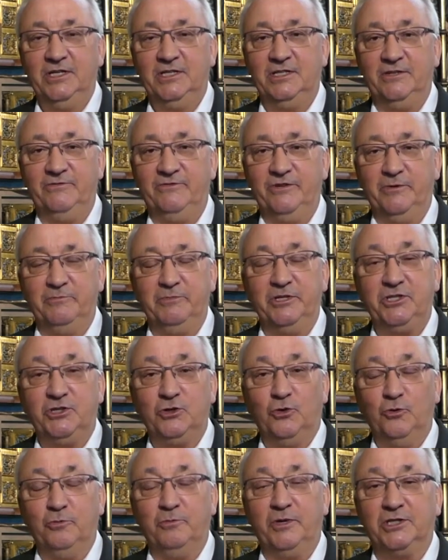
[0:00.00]
die wir mit
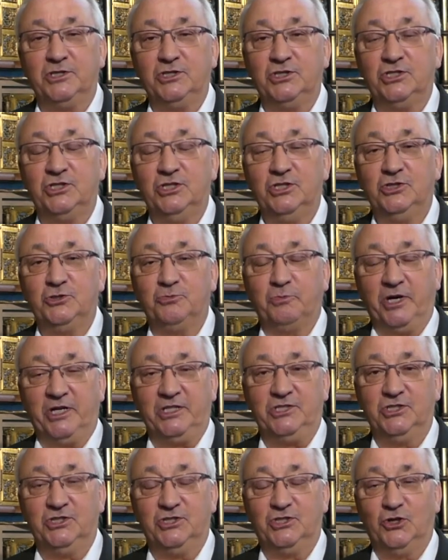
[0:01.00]
Thomas
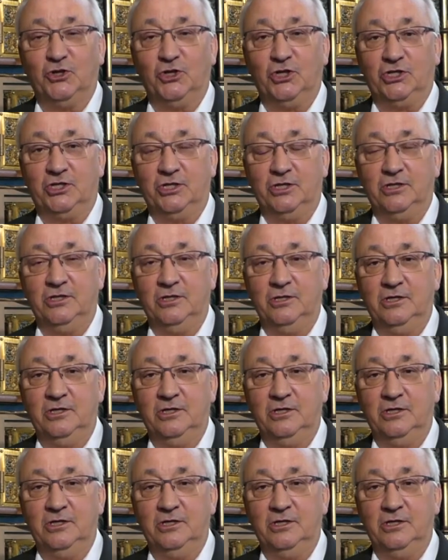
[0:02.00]
sprechen sollten.